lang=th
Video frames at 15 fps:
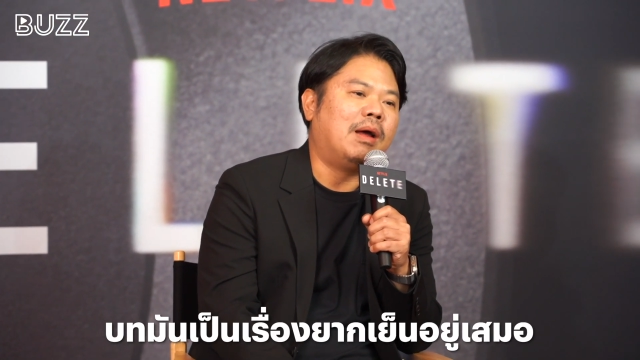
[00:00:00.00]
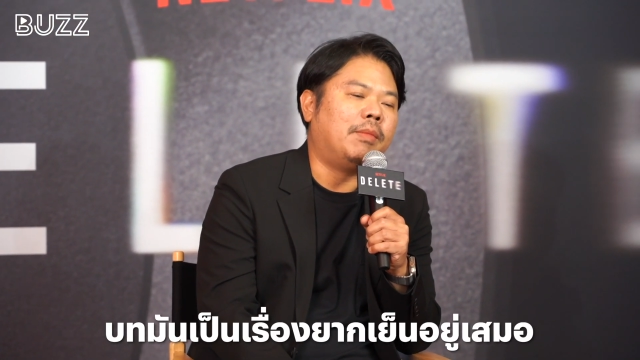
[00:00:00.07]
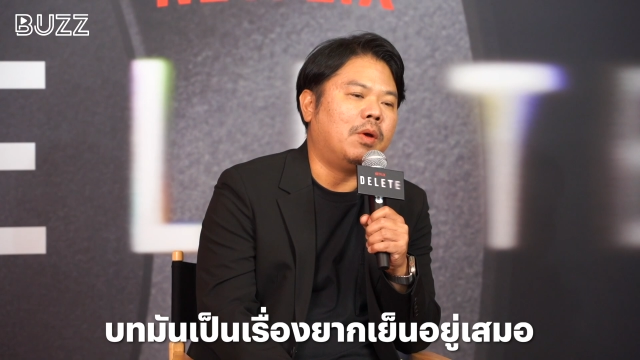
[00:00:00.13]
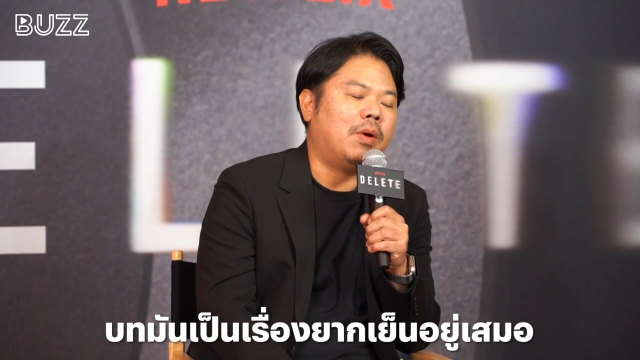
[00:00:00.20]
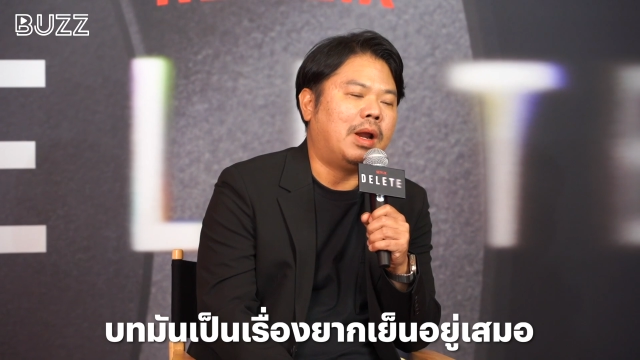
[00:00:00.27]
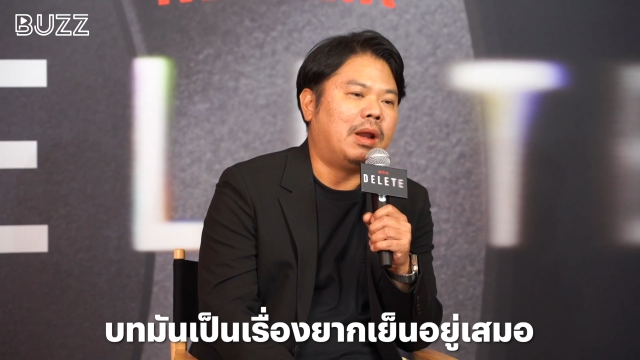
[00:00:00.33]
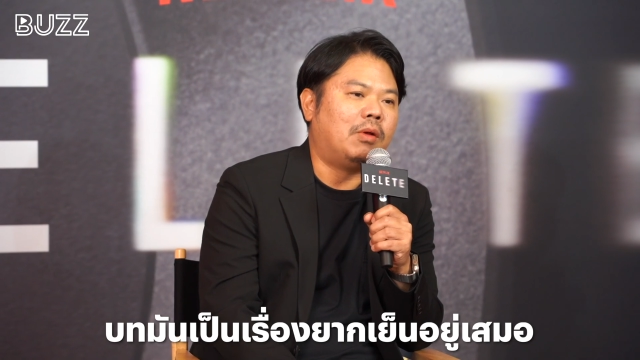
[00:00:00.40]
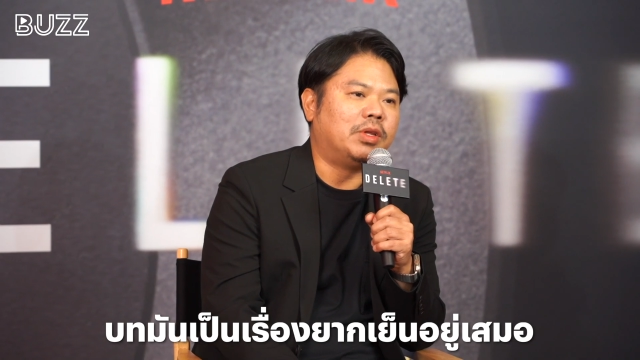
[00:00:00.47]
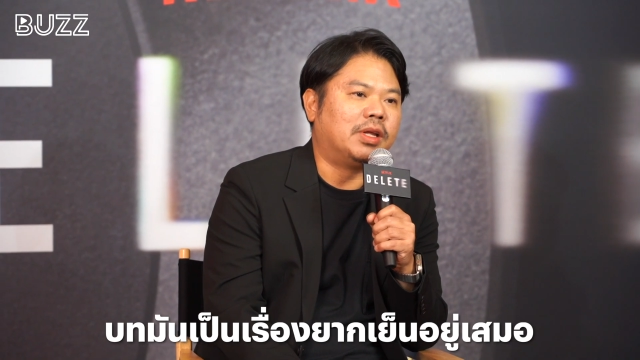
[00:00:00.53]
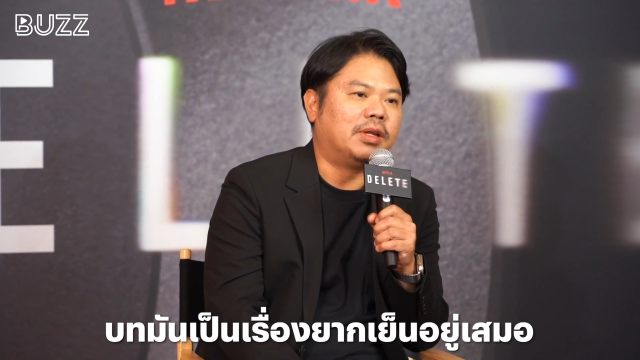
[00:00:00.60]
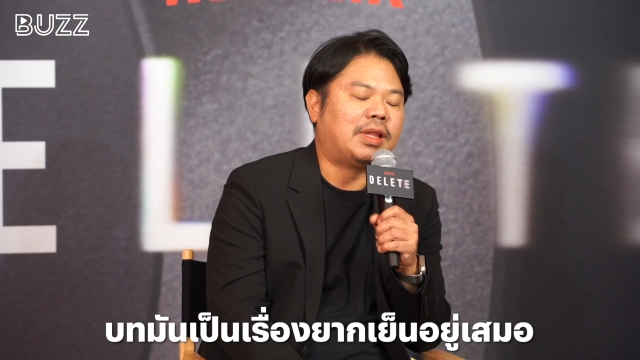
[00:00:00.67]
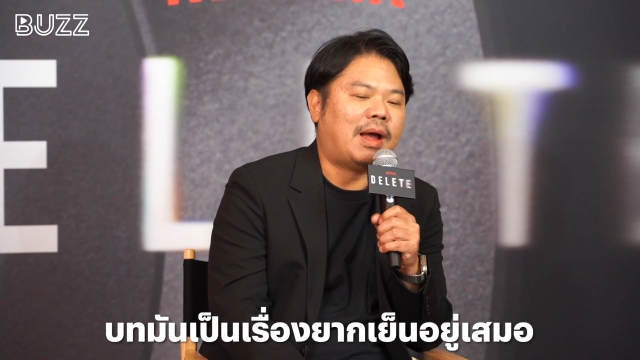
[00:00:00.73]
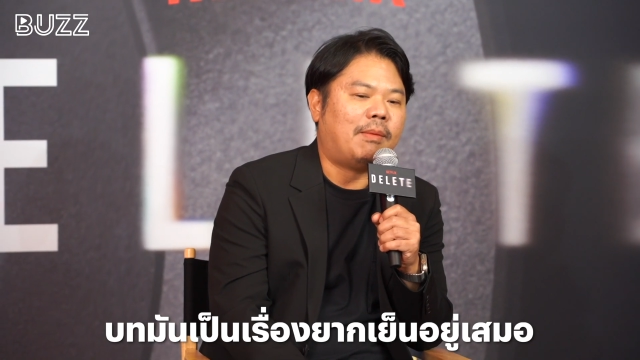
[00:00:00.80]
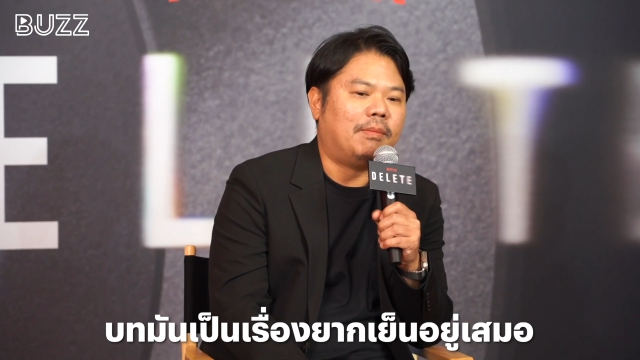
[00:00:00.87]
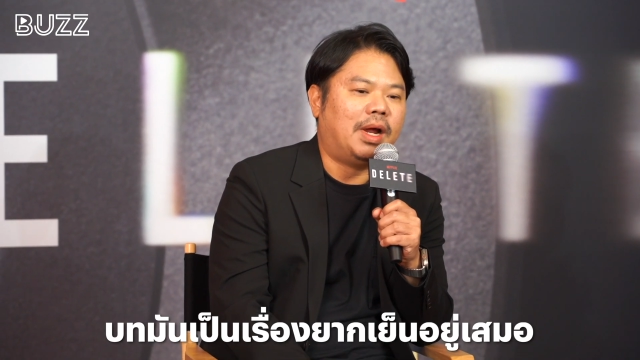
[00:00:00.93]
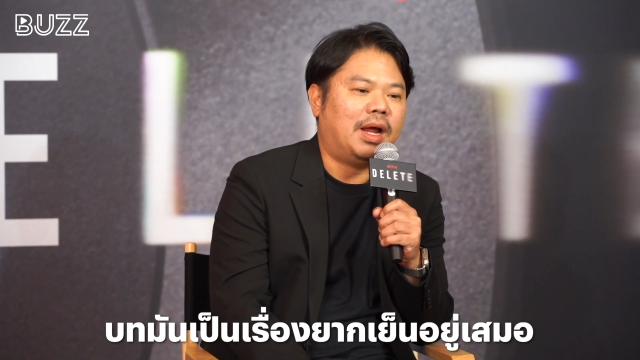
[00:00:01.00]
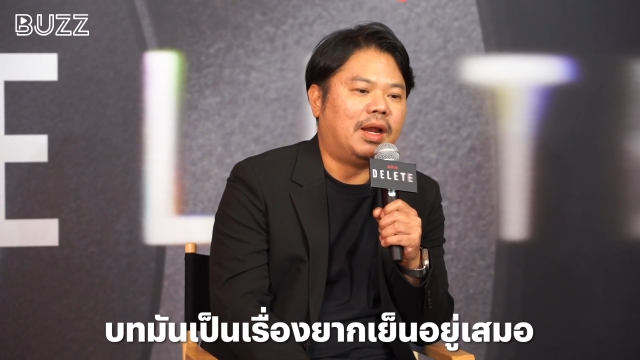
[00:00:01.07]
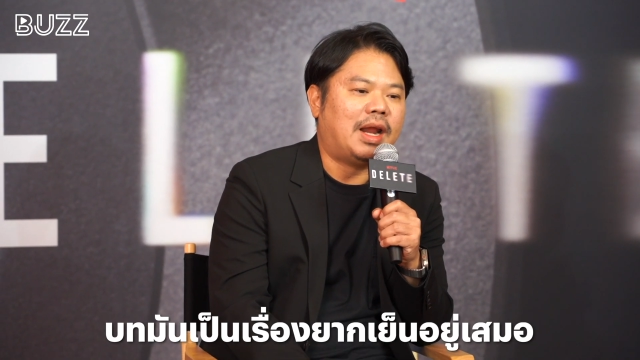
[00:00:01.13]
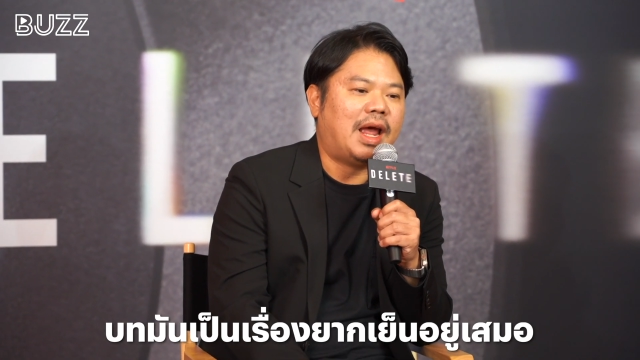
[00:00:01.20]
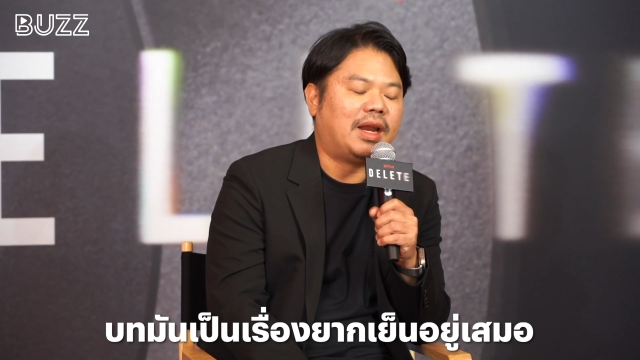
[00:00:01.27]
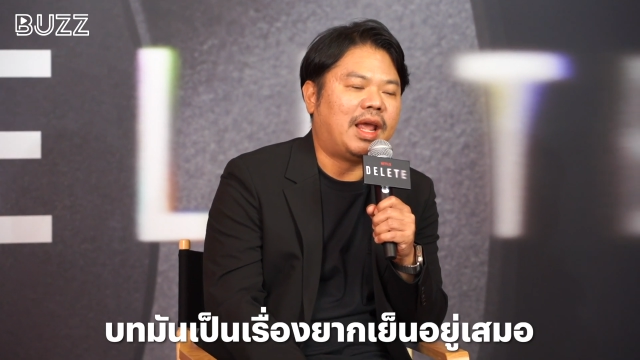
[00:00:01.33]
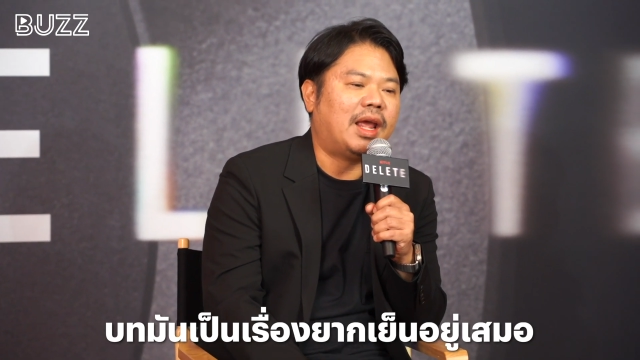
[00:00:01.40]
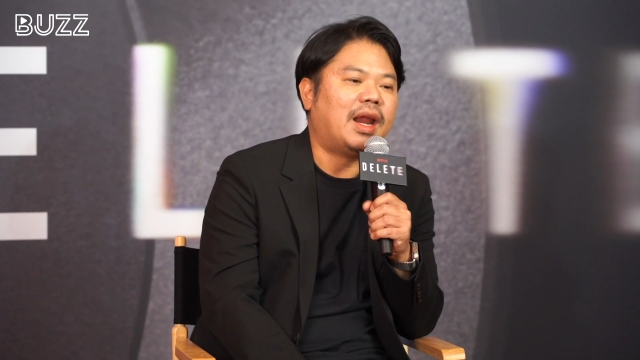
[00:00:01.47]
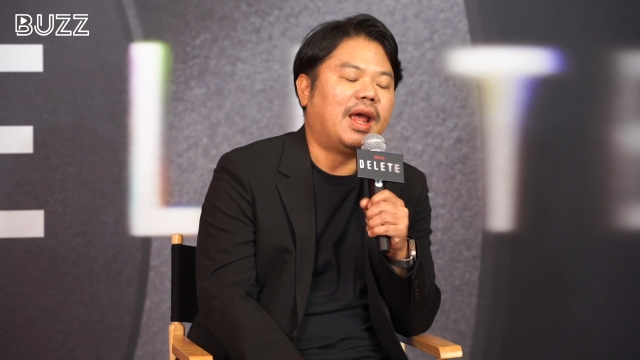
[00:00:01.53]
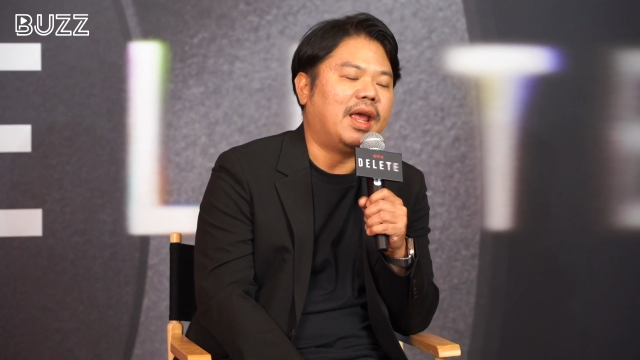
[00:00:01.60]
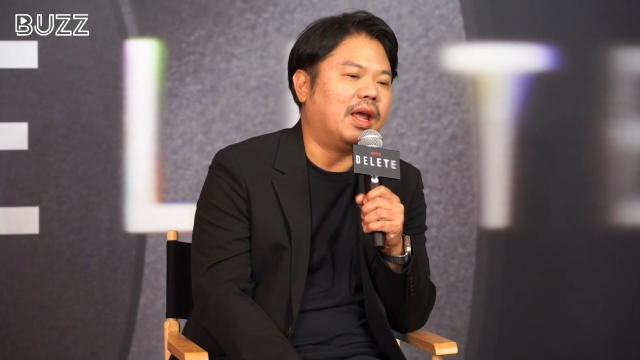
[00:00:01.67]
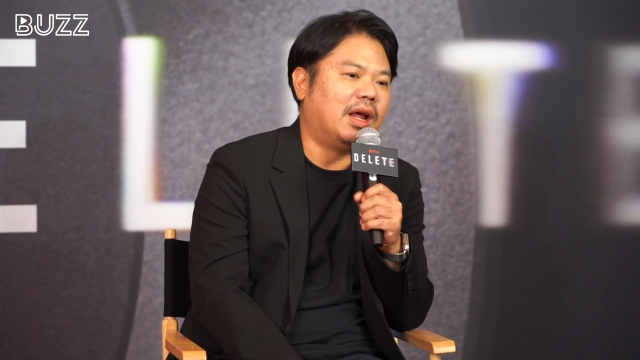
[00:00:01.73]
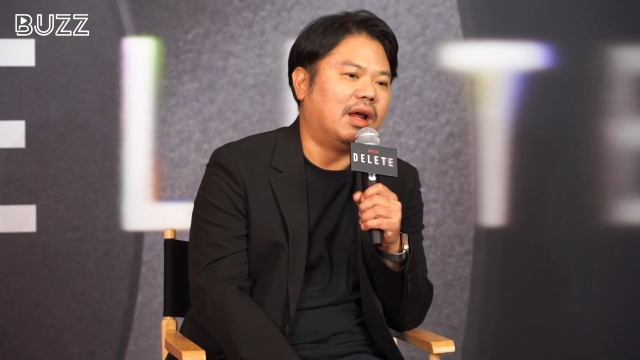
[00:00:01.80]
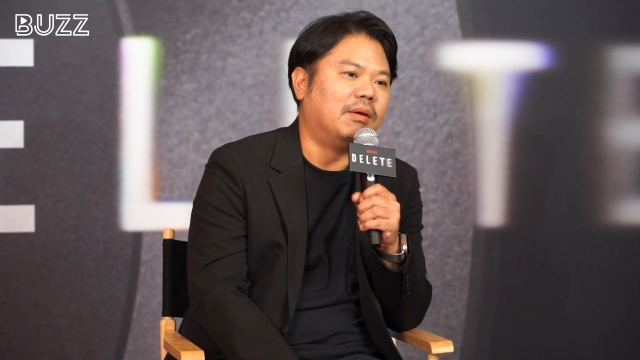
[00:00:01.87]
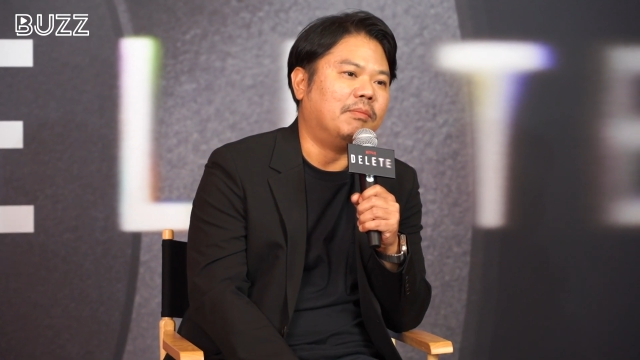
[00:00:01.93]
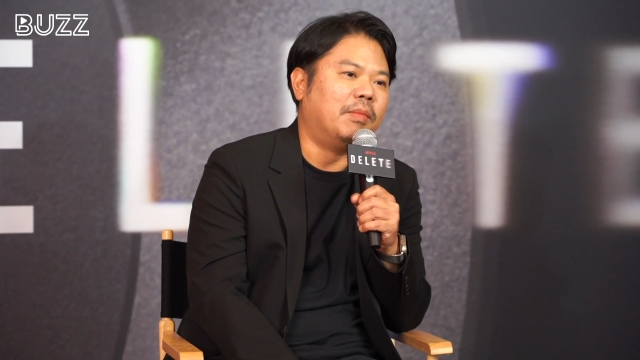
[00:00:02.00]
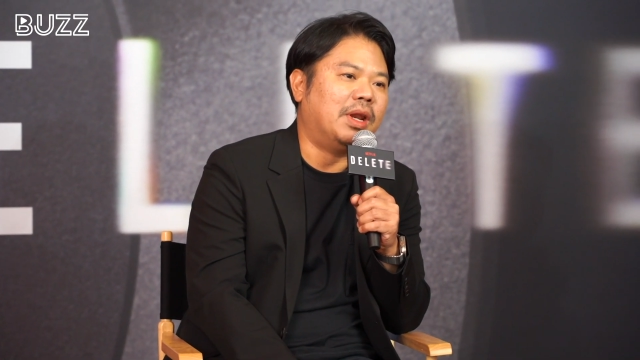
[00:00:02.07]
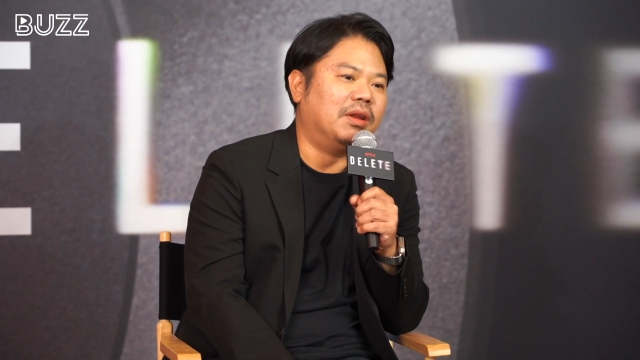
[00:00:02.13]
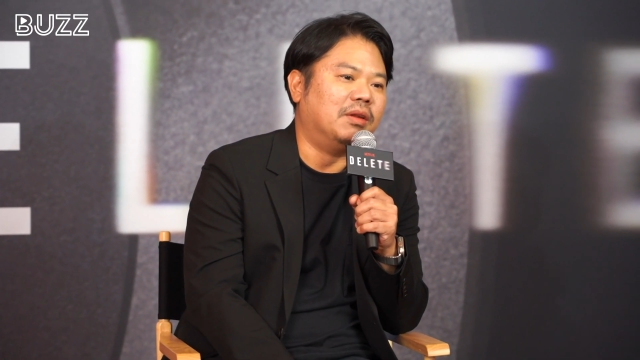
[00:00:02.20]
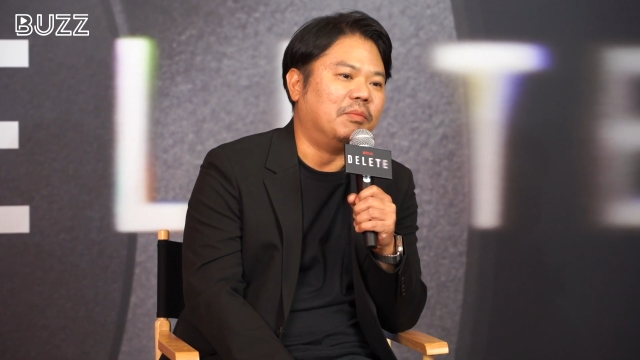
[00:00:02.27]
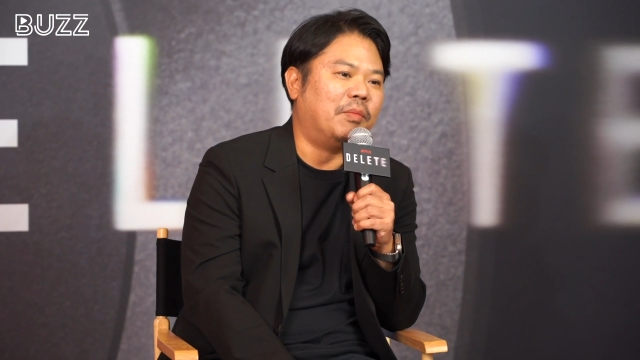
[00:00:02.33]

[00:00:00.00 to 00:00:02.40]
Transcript: ไม่ว่าเราจะทำมานานแค่ไหนฮะมัน